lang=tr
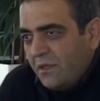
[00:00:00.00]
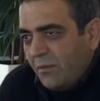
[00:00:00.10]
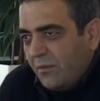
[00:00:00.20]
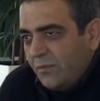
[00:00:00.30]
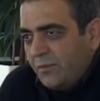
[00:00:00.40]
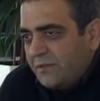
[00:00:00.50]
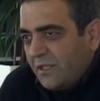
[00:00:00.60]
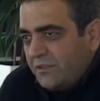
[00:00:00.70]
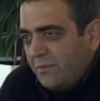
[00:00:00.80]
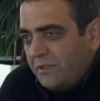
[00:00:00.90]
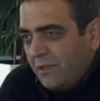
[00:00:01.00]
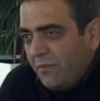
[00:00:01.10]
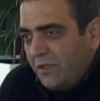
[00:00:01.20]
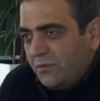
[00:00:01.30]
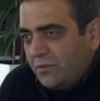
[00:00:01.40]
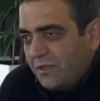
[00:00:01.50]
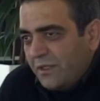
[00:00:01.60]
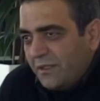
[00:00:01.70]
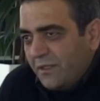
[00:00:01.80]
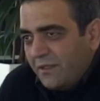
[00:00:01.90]
Ama bu bir sadece bir temenni
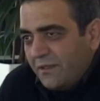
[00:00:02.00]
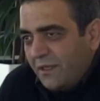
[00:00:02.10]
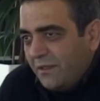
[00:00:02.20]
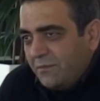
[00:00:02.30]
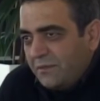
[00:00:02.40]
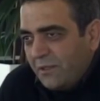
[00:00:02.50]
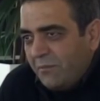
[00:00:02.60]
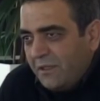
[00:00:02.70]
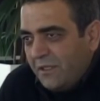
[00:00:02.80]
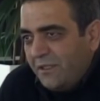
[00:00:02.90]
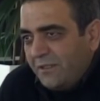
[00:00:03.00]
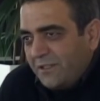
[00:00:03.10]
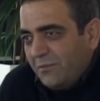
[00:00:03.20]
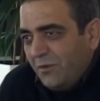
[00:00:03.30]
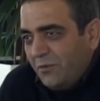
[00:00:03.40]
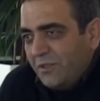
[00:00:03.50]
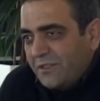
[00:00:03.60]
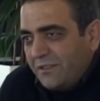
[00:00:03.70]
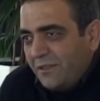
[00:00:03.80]
Türkiye'de. Yani bir temenni ederiz ama olmayacağını